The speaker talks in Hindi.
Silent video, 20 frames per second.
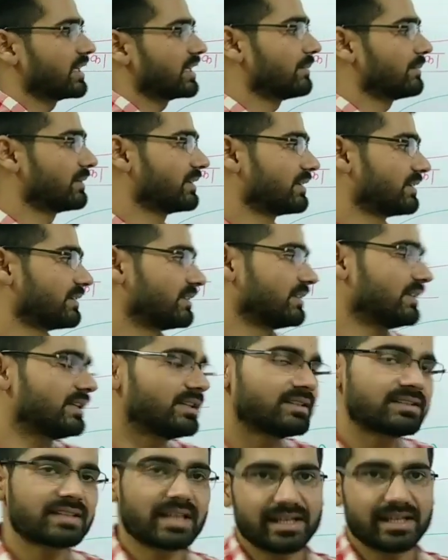पे काम करती है
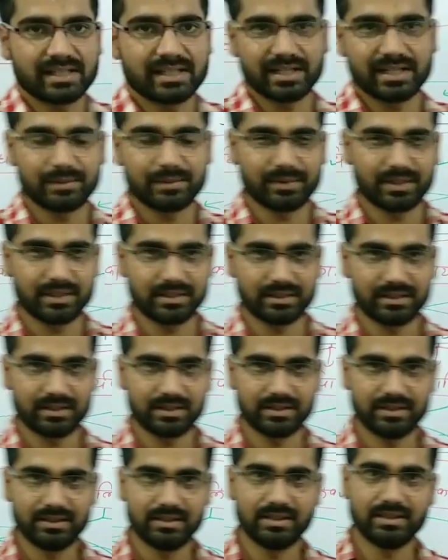स्थायी कार्यपालिका
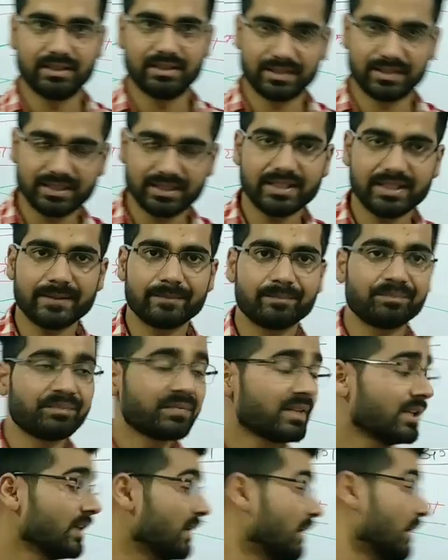ठीक है
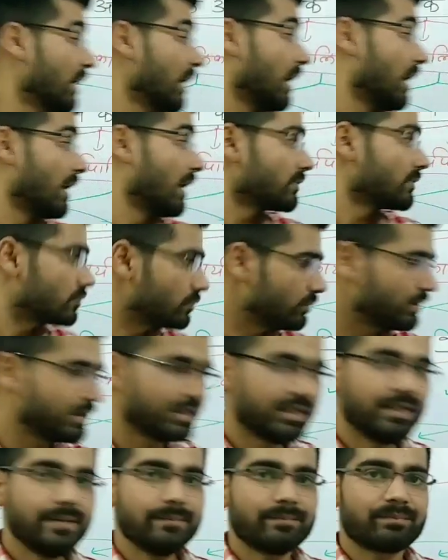
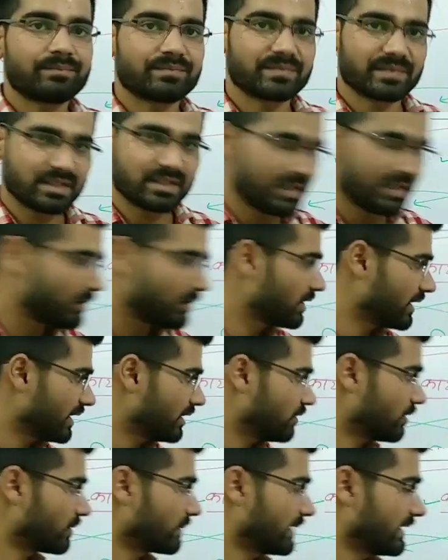चूंकि ये
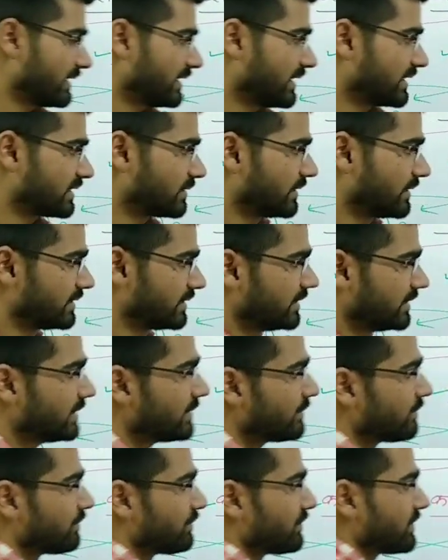एक और बात यहाँ
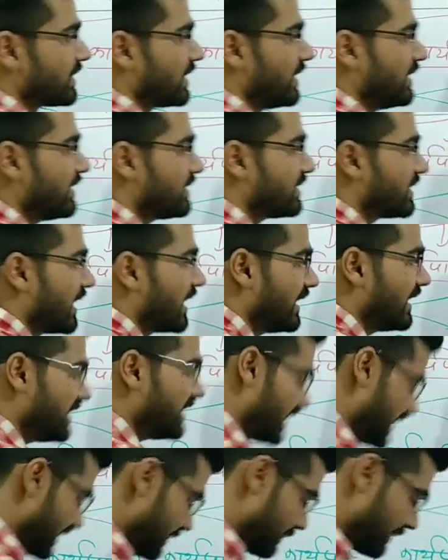समझिए स्थायी
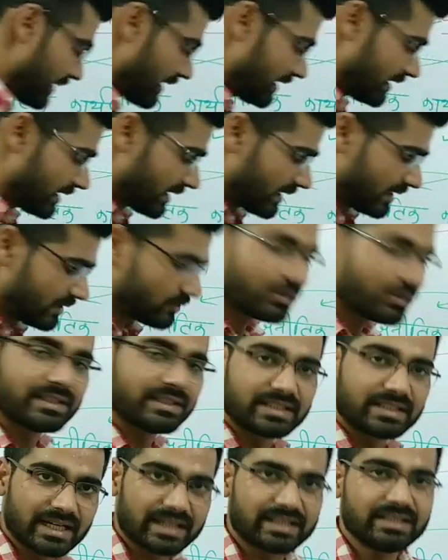कार्यपालिका के जो
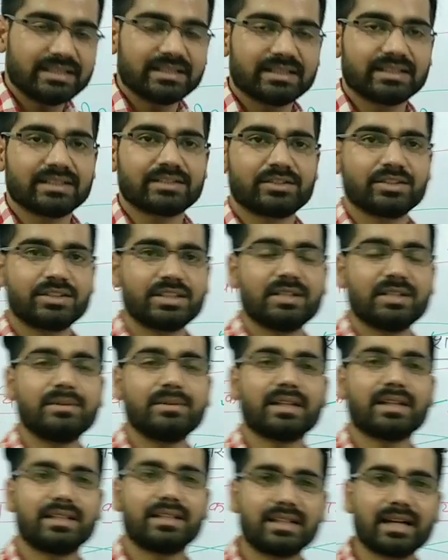अधिकारी हैं जितने
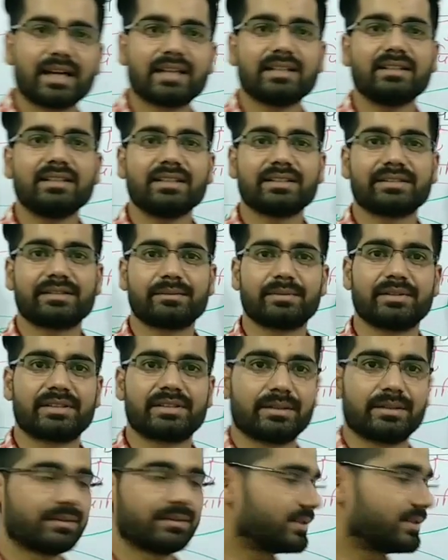भी अधिकारी हैं सिविल
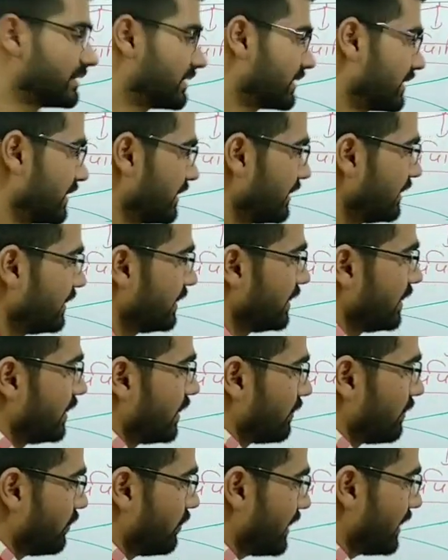सर्विसेज के
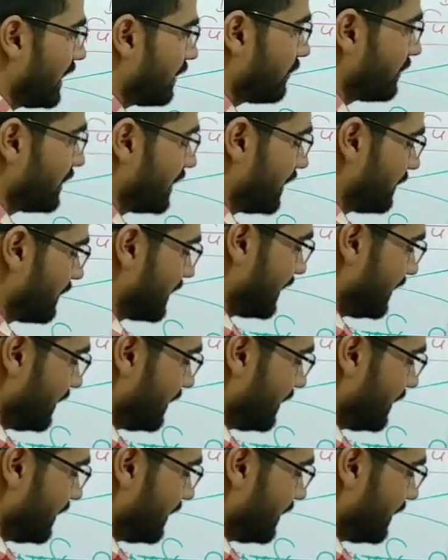वो क्या होते हैं